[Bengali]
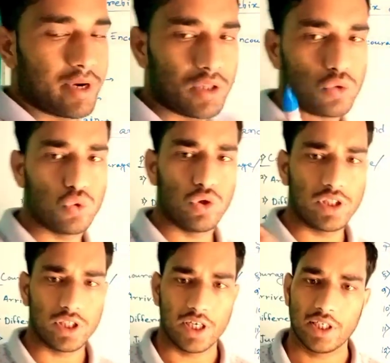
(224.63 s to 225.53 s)
মানে দুই
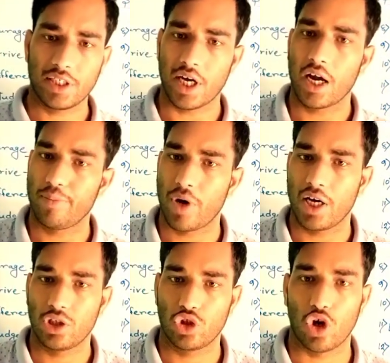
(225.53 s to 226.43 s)
তিন চার
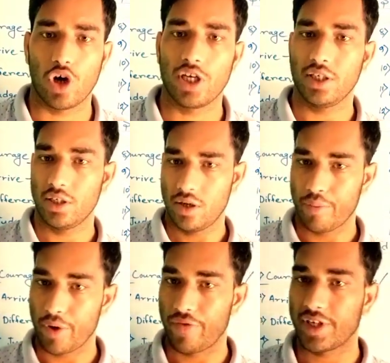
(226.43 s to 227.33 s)
পাঁচ ছয়
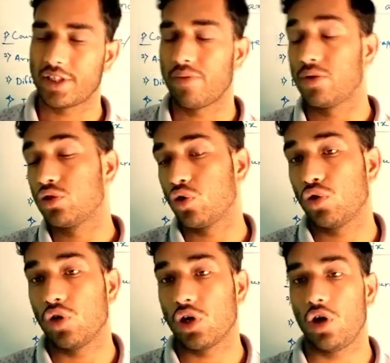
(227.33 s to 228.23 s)
প্রিফিক্স অফিস
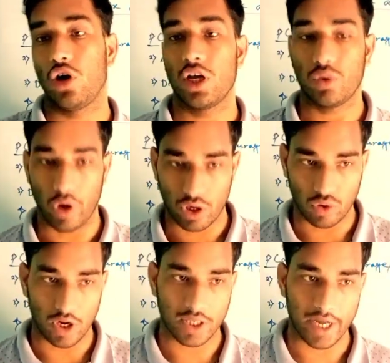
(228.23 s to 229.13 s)
যোগ করে অনেক ওয়ার্ড
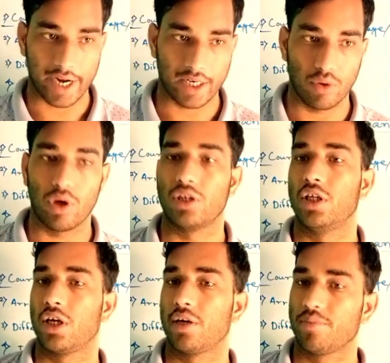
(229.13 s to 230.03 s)
করা যায় একটা ওয়ার্ড
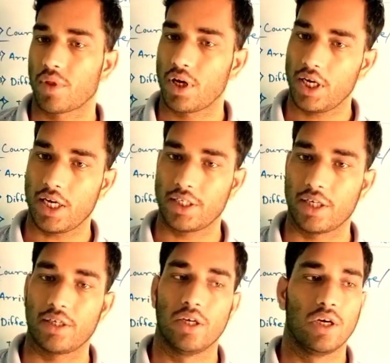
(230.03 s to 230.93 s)
থেকে ঠিক
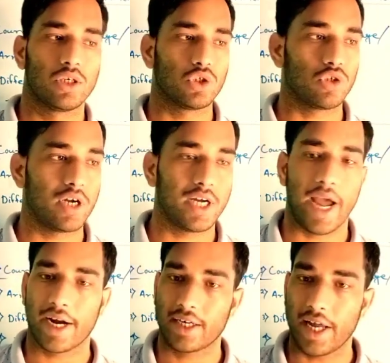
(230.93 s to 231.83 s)
আছে সুতরাং
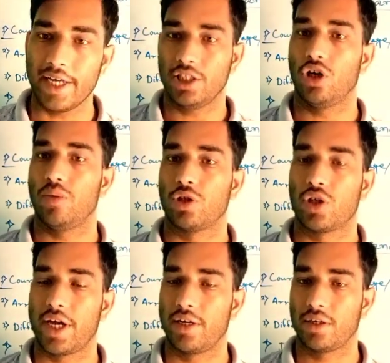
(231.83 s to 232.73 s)
একটাই যে হবে
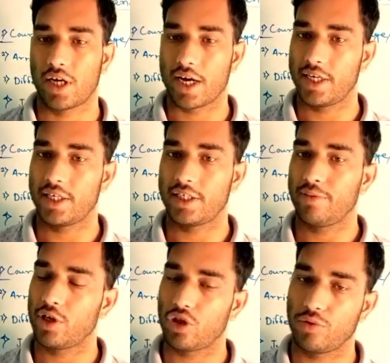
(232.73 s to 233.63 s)
কারেজ আছে
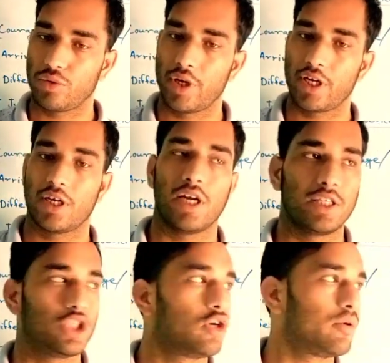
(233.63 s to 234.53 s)
মানে সবসময়
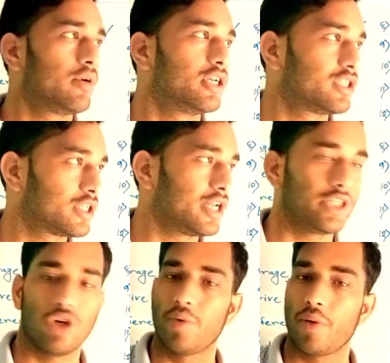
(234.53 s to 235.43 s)
এনকারেজই হবে বা
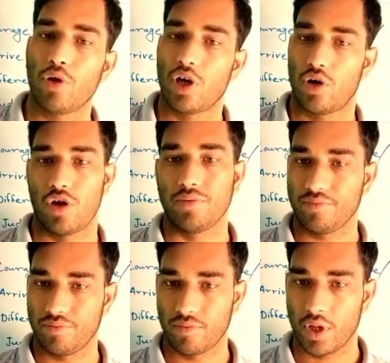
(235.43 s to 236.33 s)
ডিসকারেজই হবে এমনটা নয়
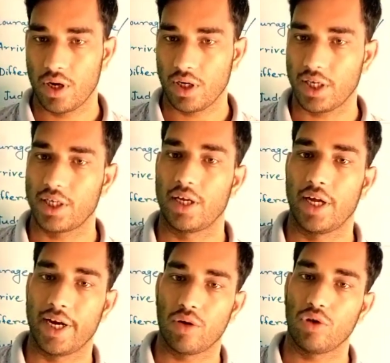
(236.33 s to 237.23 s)
ঠিক আছে
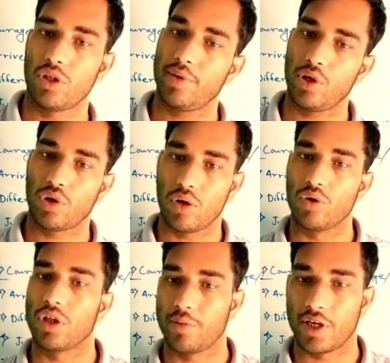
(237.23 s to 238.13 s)
এটাও হতে পারে ওটাও
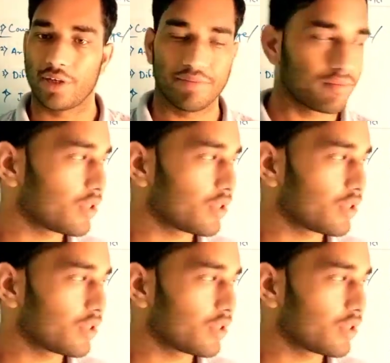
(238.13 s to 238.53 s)
হতে পারে